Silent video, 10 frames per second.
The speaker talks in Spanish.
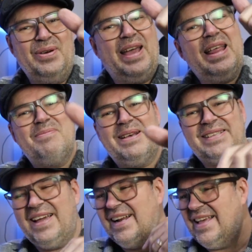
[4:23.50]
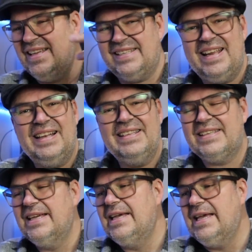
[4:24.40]
no queda más que
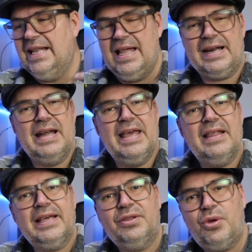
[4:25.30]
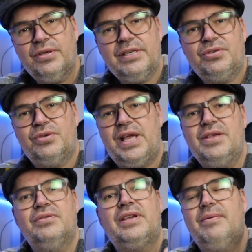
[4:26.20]
agradecerles. La realidad que todos estos
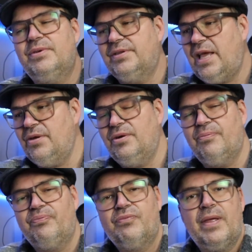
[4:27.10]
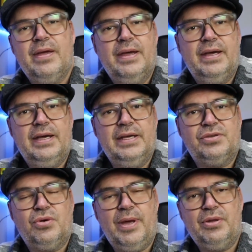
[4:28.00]
años que hemos estado eh,
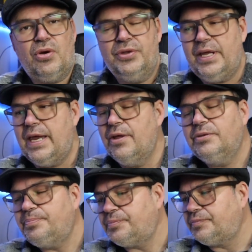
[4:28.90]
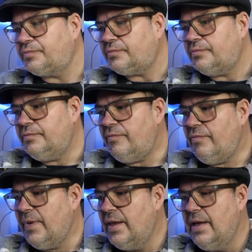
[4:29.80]
subiendo contenido
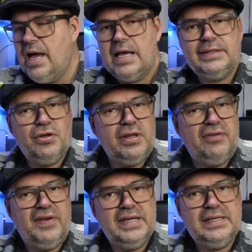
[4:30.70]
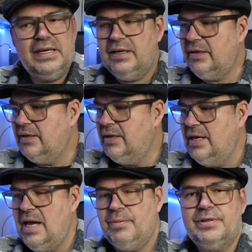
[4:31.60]
ha sido difícil.
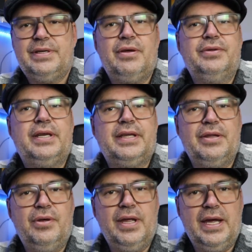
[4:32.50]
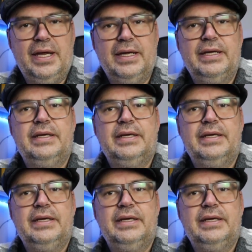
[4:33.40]
Hemos estado tratando de,